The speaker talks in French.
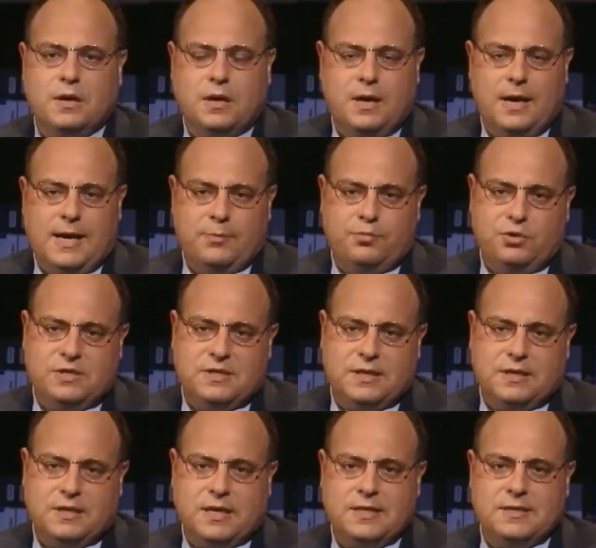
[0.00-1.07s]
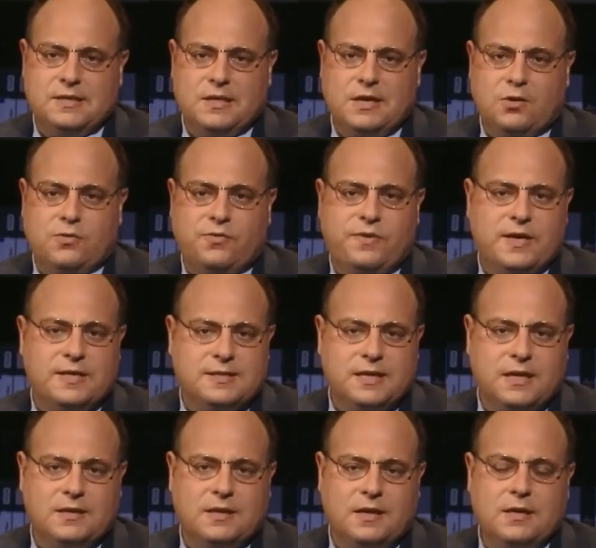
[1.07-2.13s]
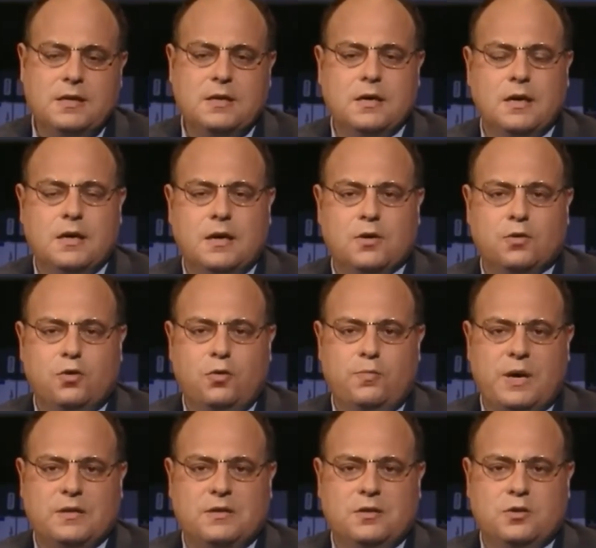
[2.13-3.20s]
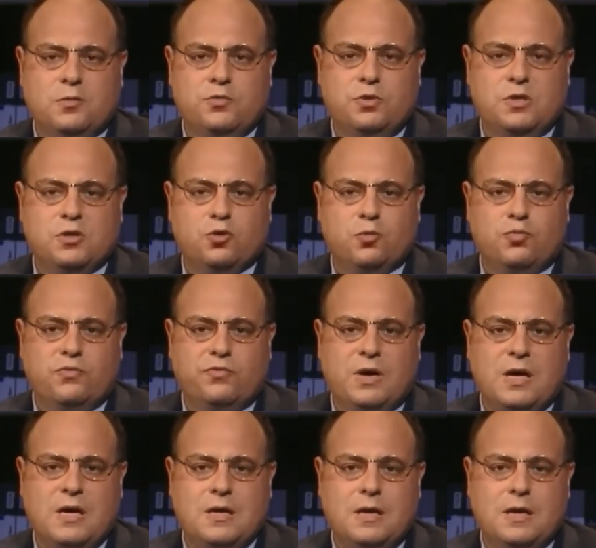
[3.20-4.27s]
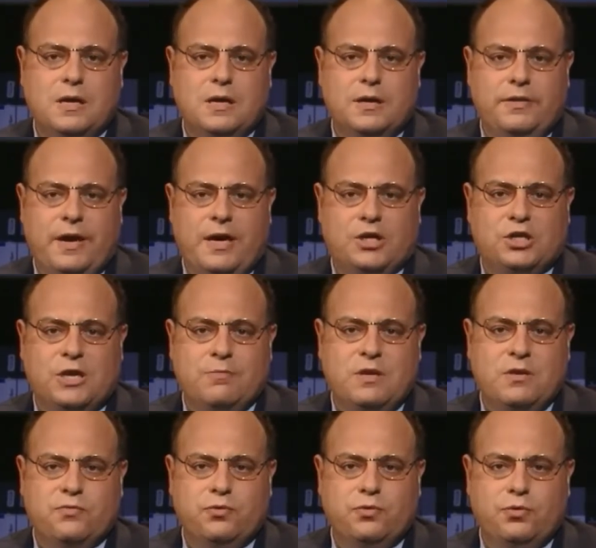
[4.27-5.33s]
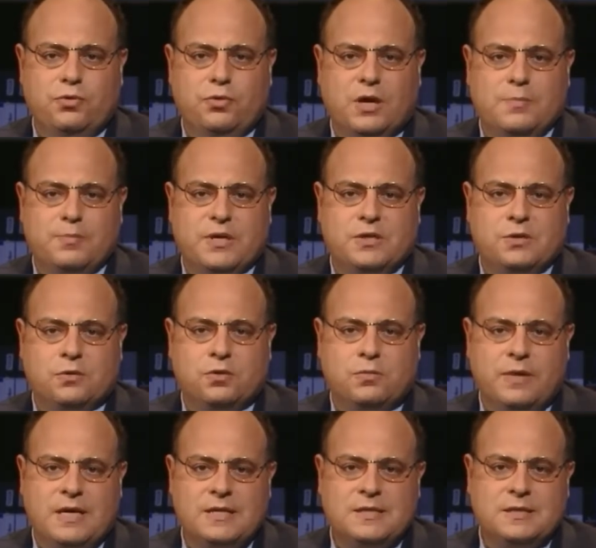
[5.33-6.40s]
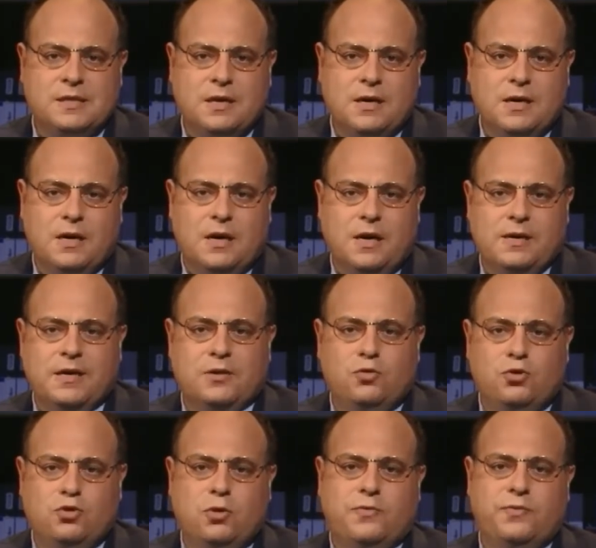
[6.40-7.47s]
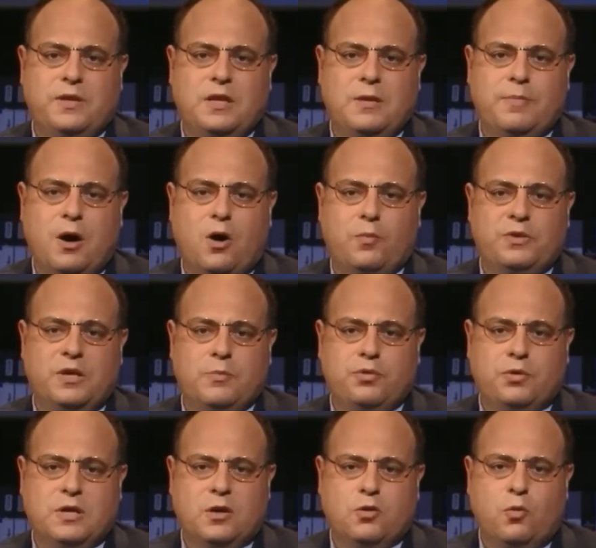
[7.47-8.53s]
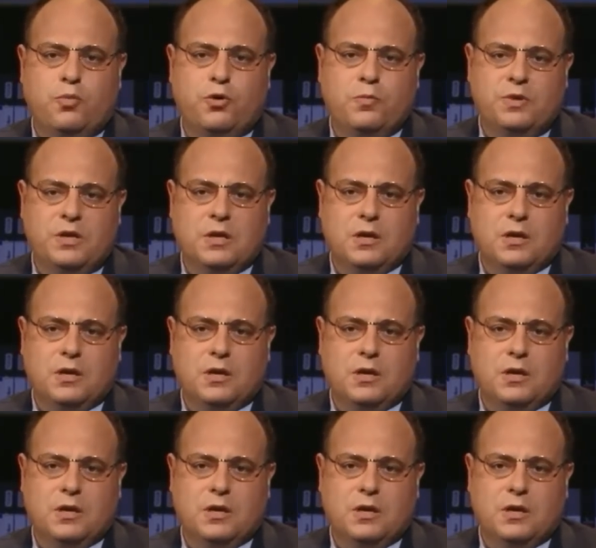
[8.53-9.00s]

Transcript: À l'appui de cette thèse, il y a le fait certain que le Parti communiste au pouvoir n'a jamais voulu de répression de masse et a toujours fini par opter pour des compromis.